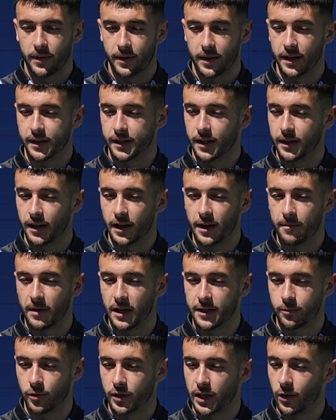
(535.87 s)
tienes que tener
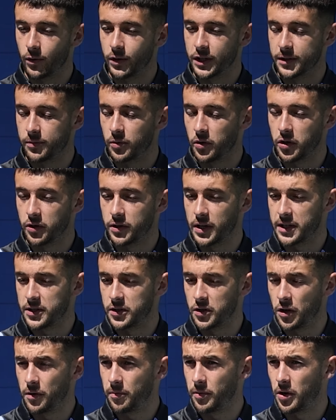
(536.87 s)
más protagonismo y otras
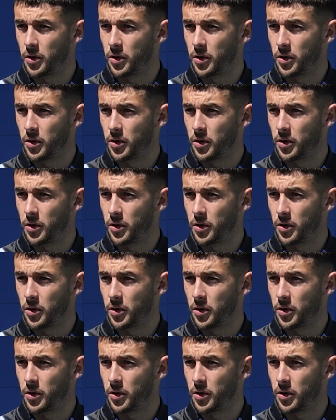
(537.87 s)
no,